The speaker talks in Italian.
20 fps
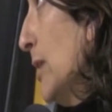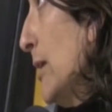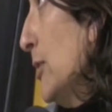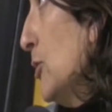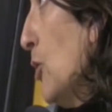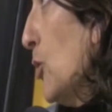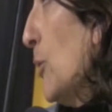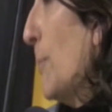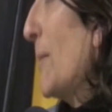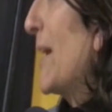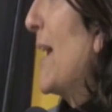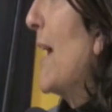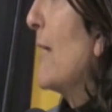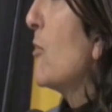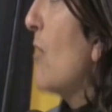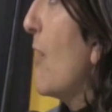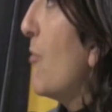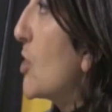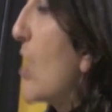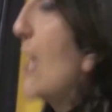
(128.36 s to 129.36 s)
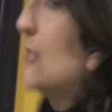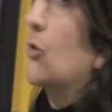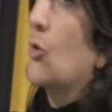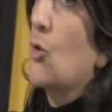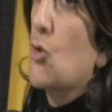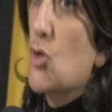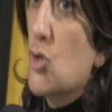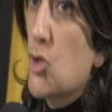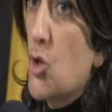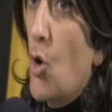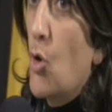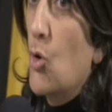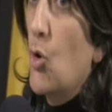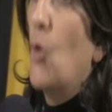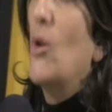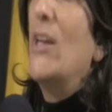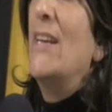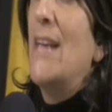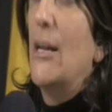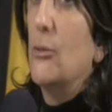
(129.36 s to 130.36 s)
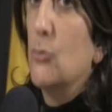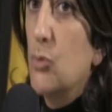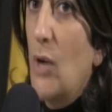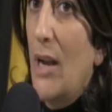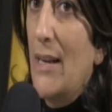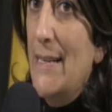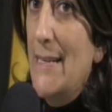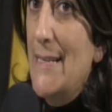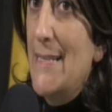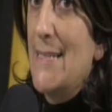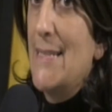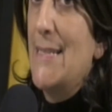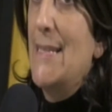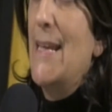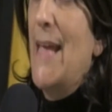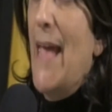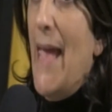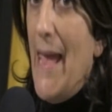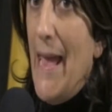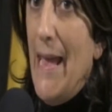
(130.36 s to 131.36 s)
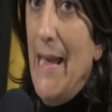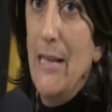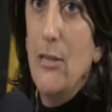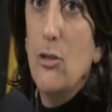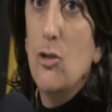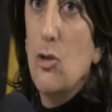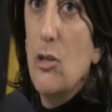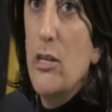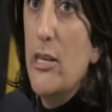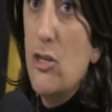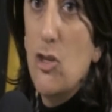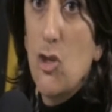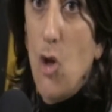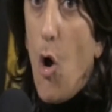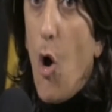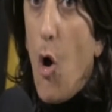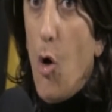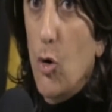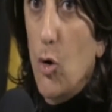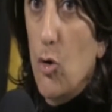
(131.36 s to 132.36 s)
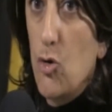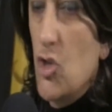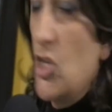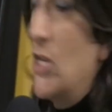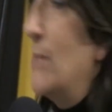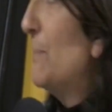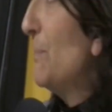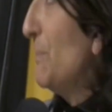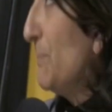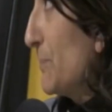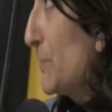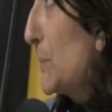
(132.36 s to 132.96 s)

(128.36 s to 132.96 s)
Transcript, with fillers: sul territorio, perché hanno lavorato non solo i naturalisti e gli zoologi,